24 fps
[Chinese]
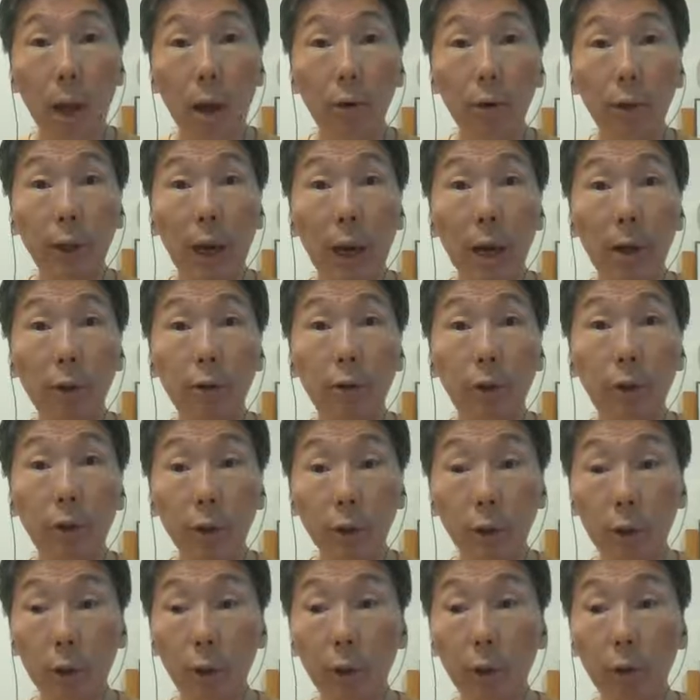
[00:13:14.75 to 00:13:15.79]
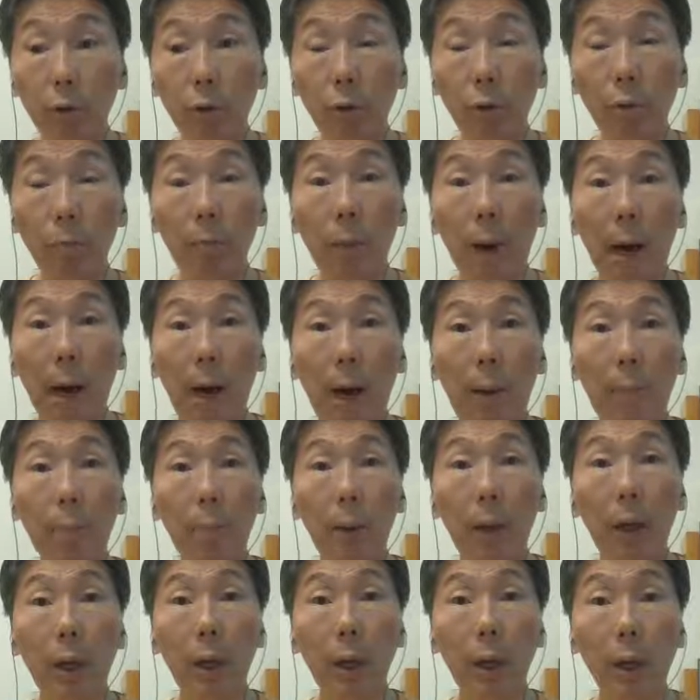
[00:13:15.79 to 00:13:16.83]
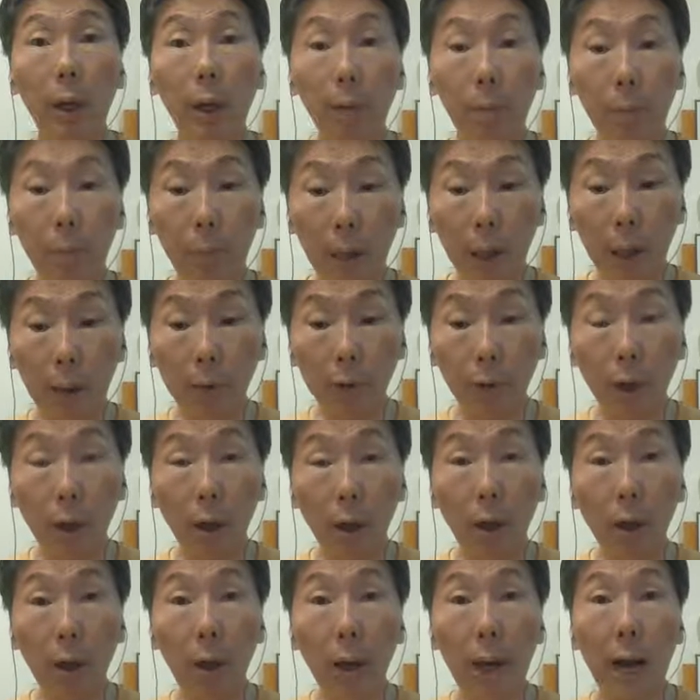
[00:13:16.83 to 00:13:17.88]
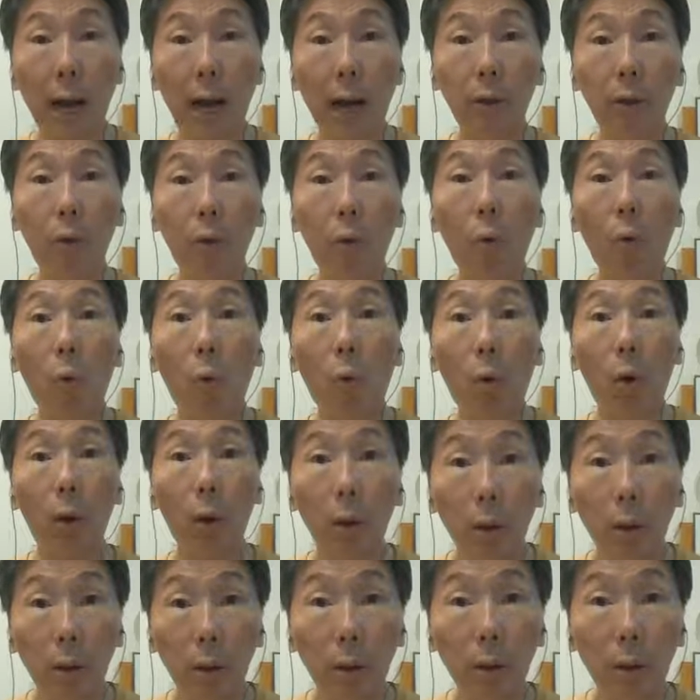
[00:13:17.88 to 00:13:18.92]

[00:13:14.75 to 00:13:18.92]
老蒋自己去把兵力变成两坨，